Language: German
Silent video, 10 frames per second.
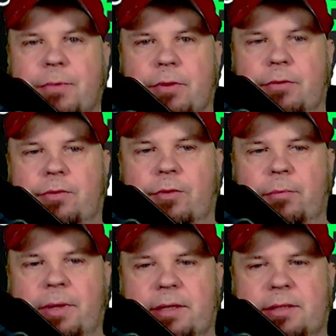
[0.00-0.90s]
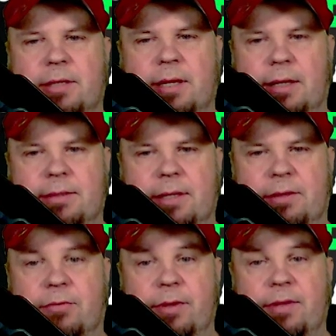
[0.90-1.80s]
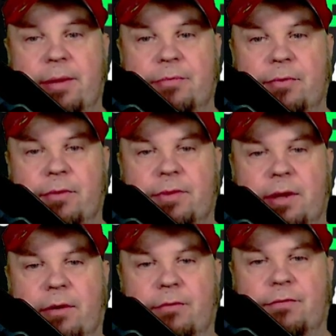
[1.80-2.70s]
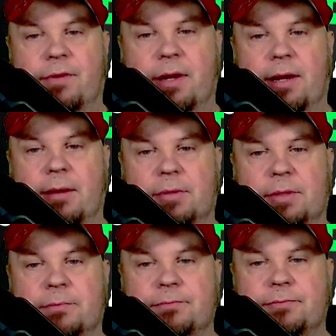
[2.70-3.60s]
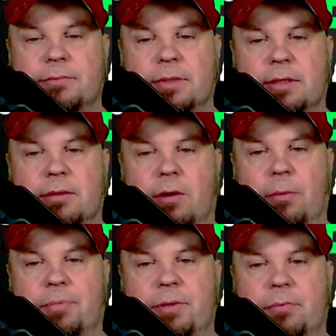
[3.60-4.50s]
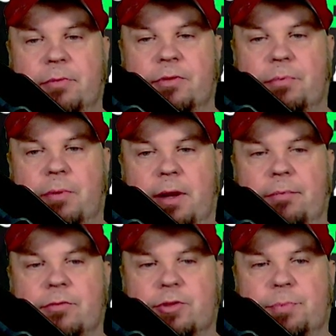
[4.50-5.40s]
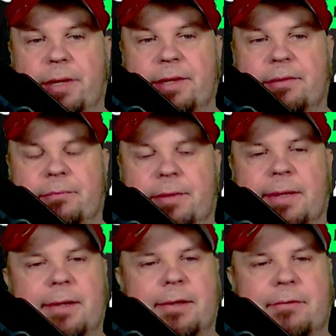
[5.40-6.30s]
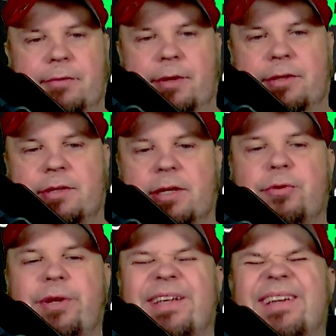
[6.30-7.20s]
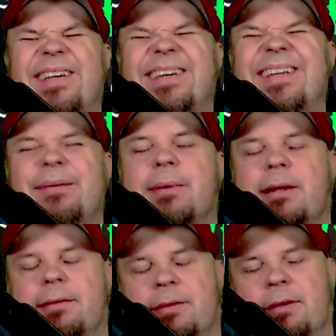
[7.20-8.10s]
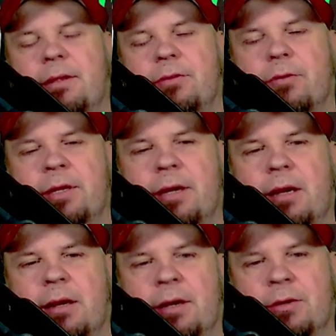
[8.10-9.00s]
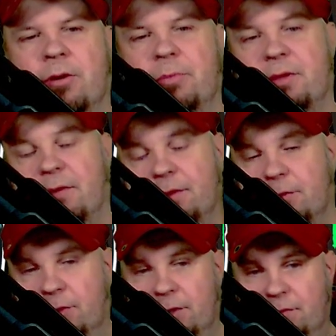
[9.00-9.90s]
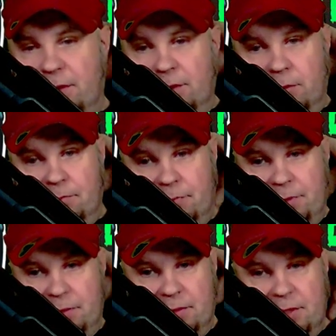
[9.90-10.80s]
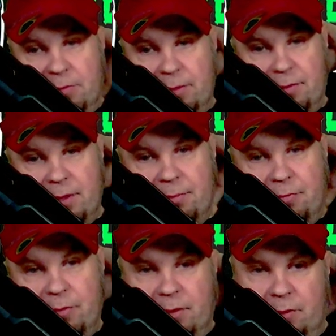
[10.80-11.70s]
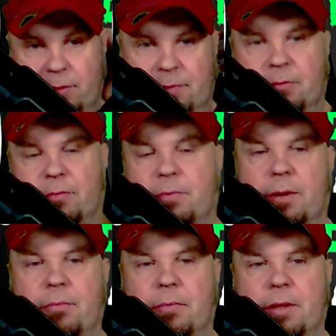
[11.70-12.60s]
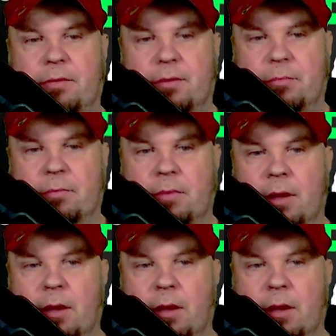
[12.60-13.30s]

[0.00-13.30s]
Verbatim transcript: Und somit hat jetzt Chris Hemsworth die Aufgabe, Optimus Prime zu sprechen. Wird natürlich niemals an das Original rankommen. Ich weiß auch nicht, wie sich Chris Hemsworth als Optimus Prime jetzt im